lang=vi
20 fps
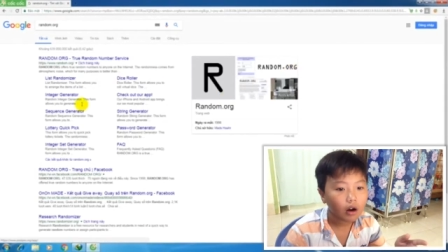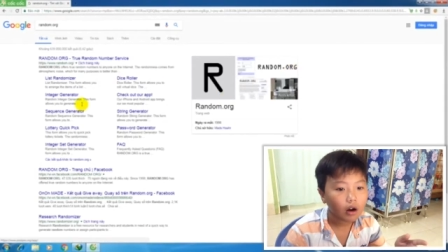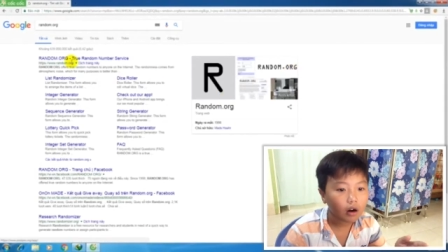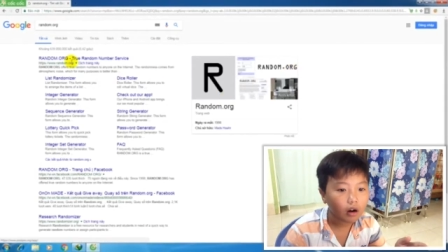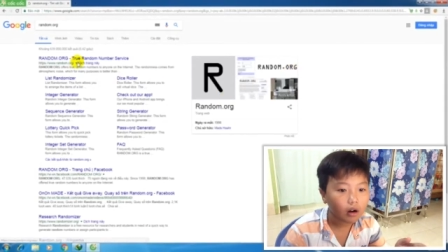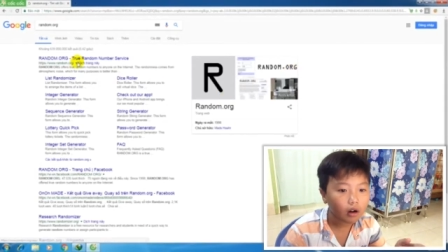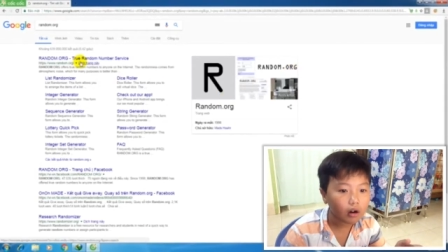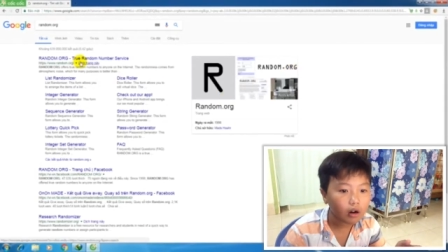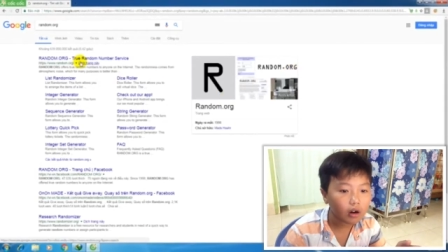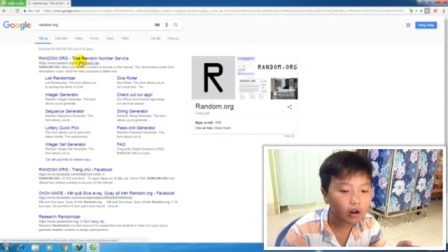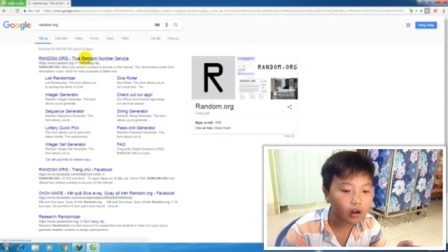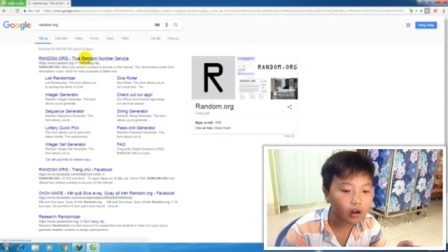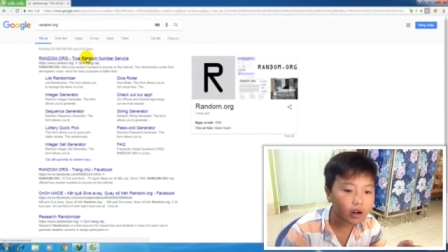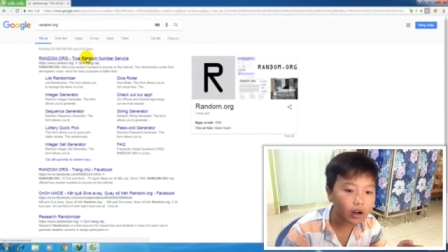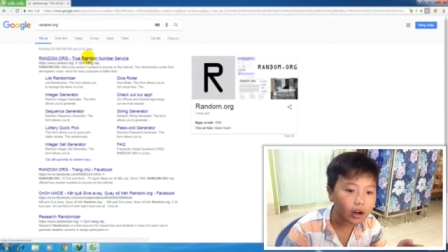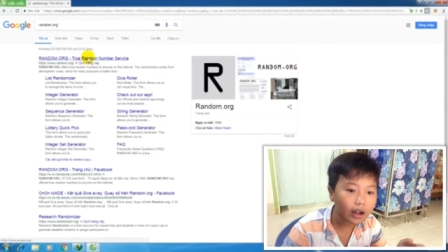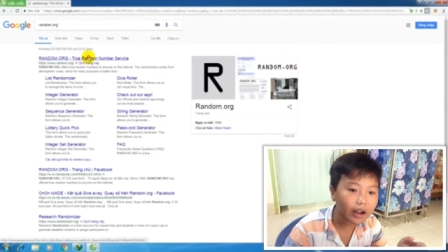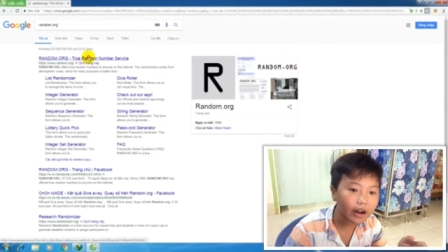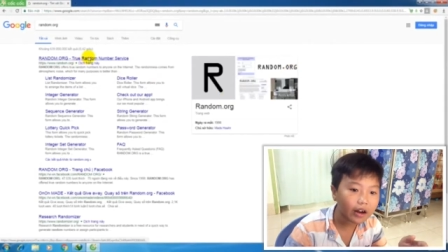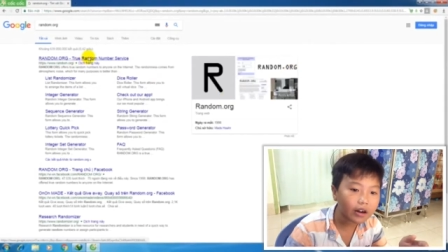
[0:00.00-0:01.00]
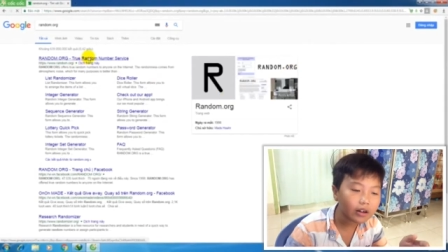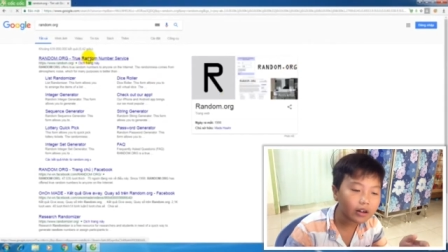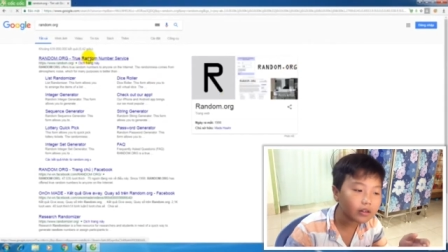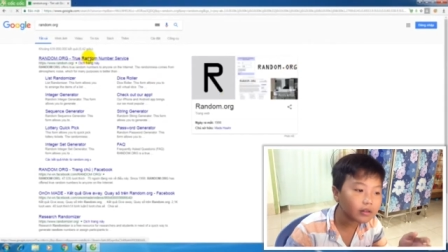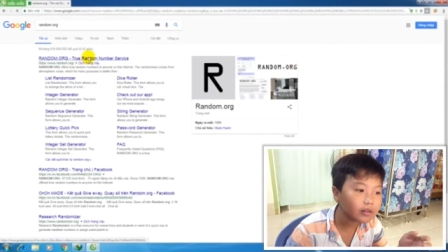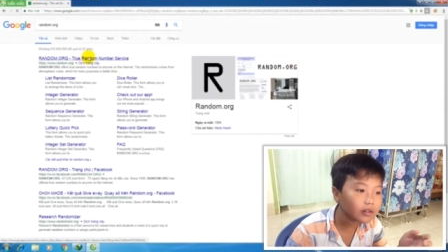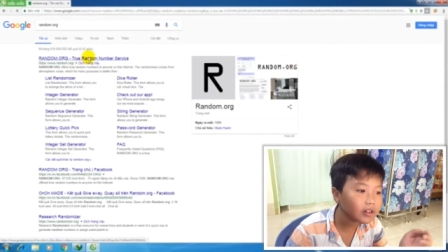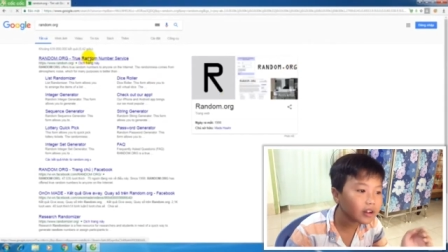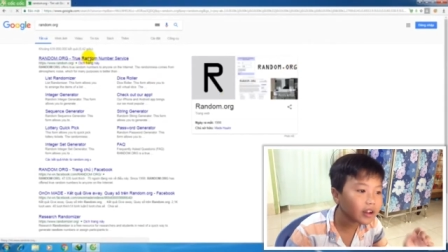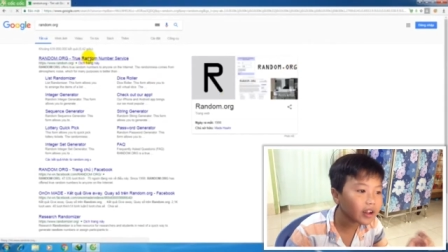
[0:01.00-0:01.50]

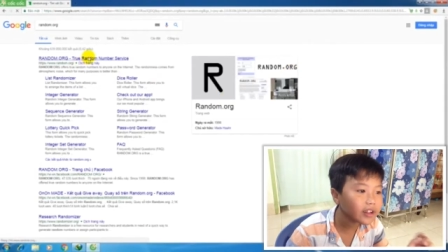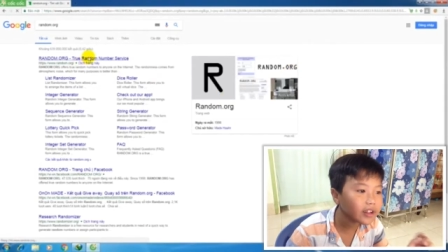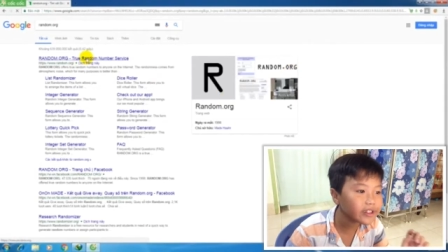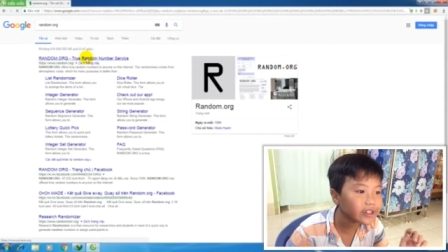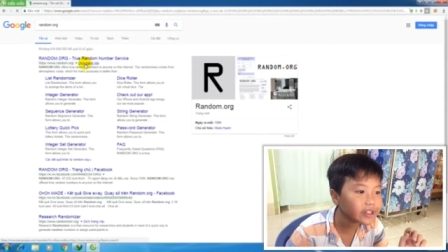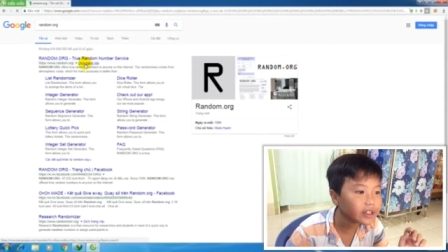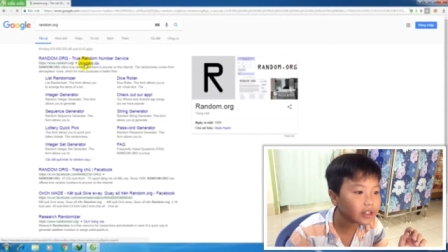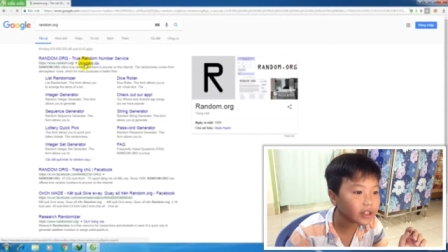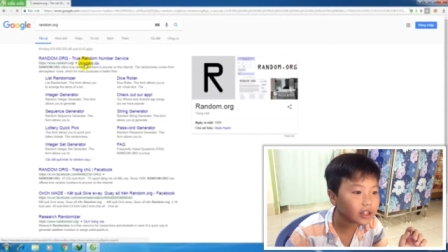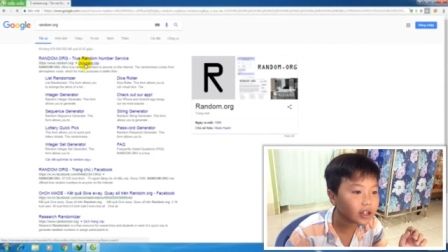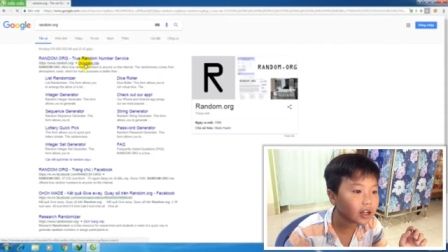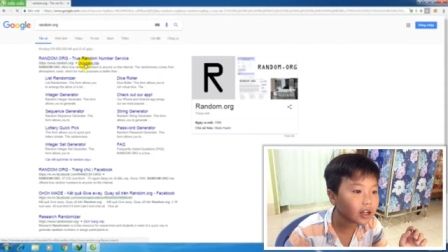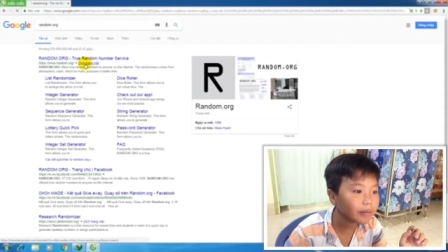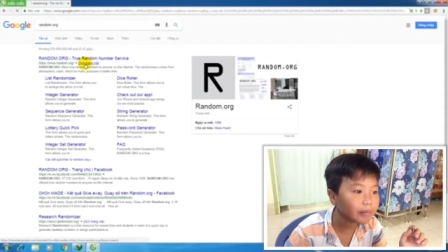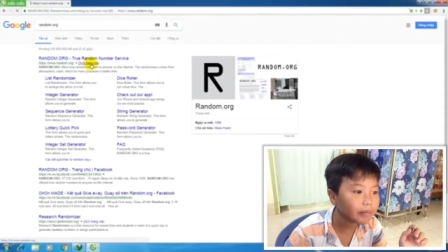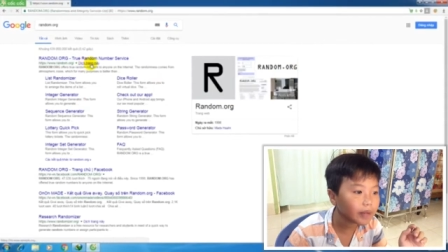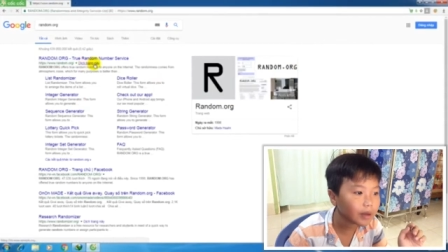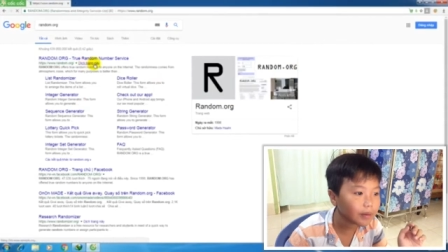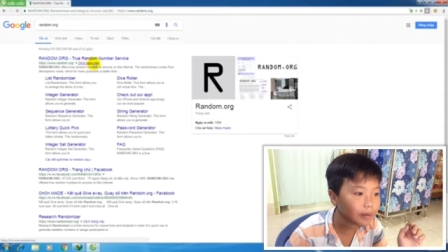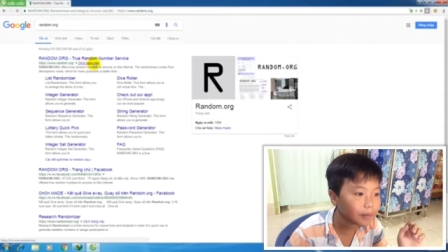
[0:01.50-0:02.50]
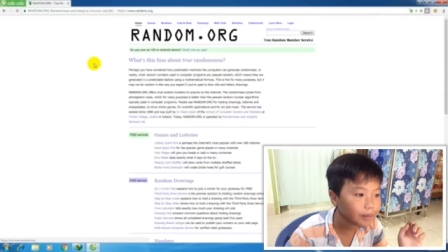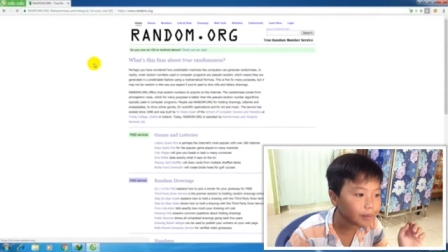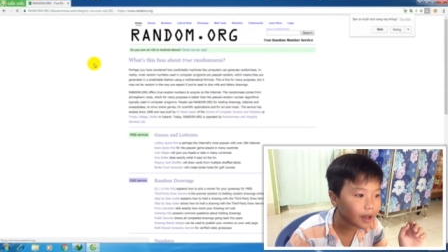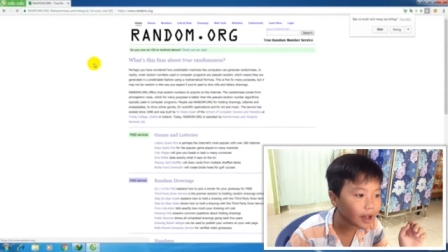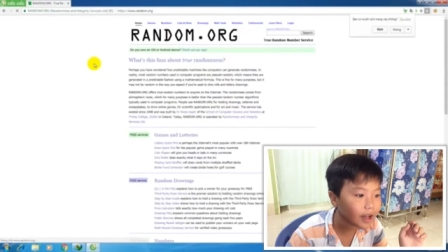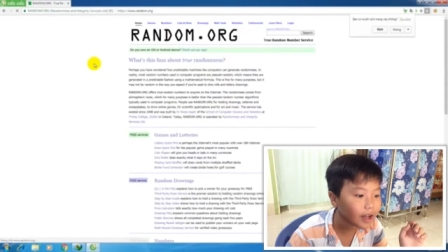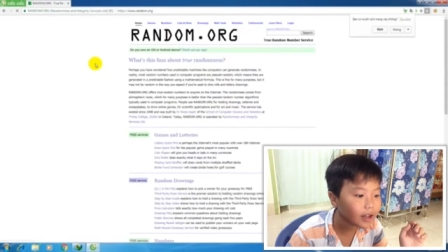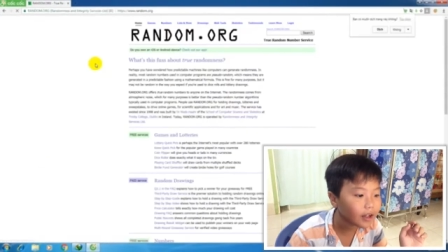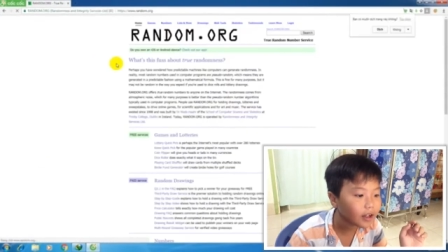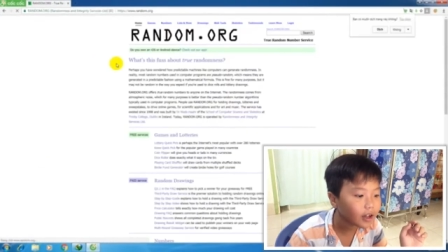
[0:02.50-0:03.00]
org gì đó bla bla
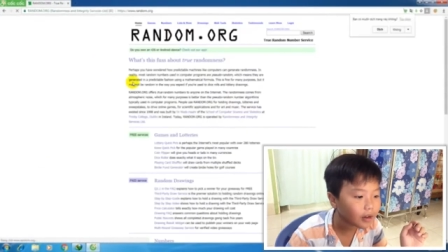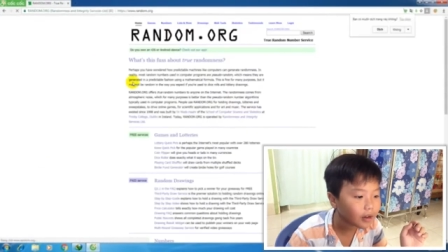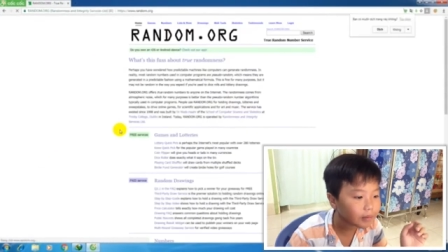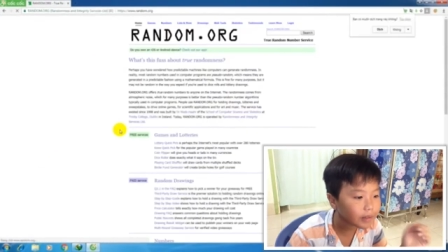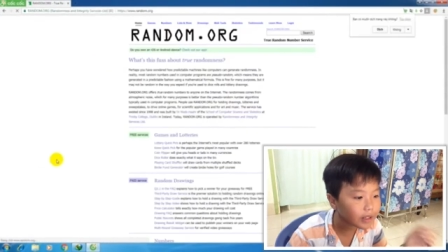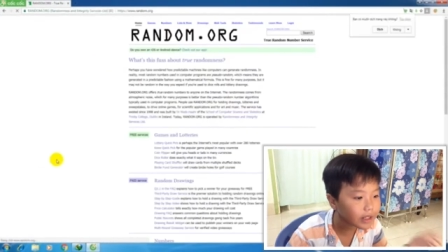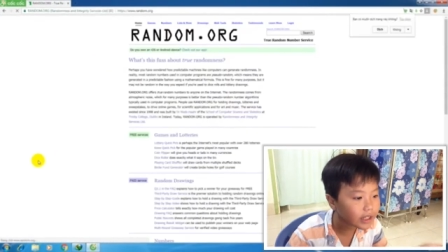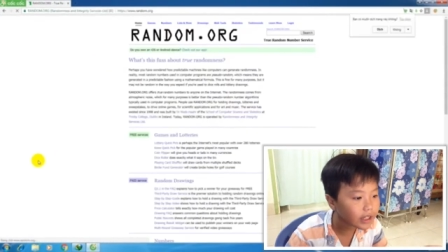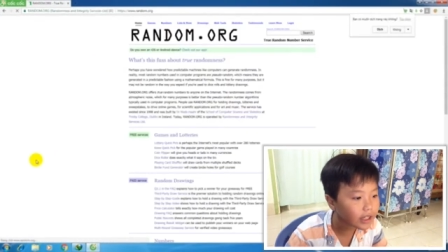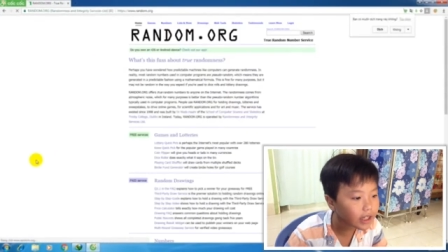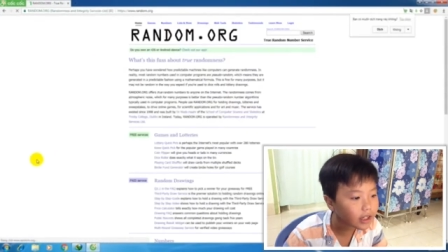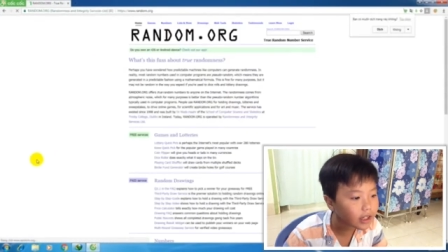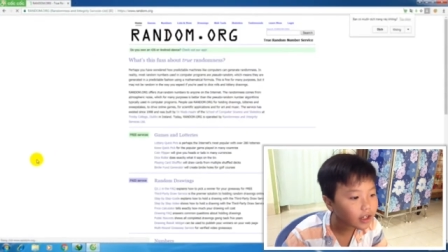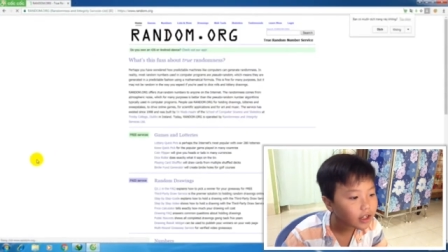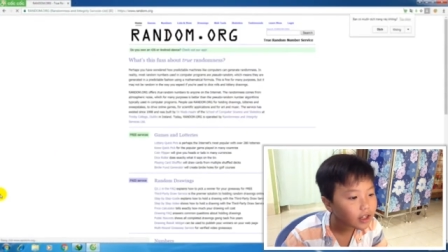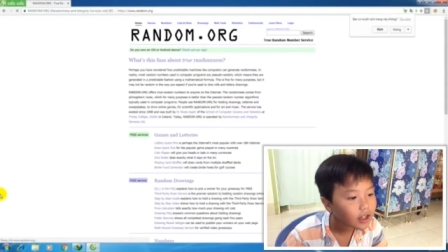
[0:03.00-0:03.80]
bla không biết gì hết